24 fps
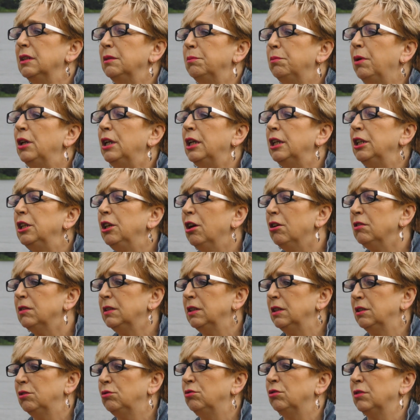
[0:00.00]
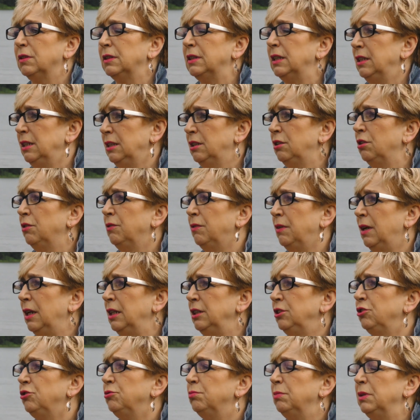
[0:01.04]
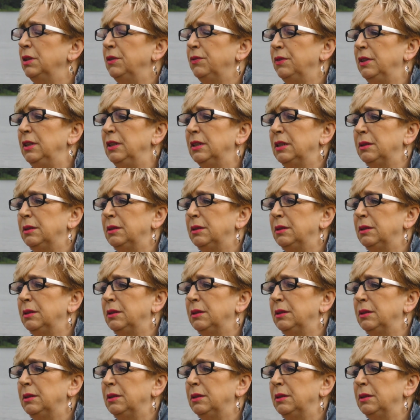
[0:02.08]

boleriozy, którą zarejestrowaliśmy w,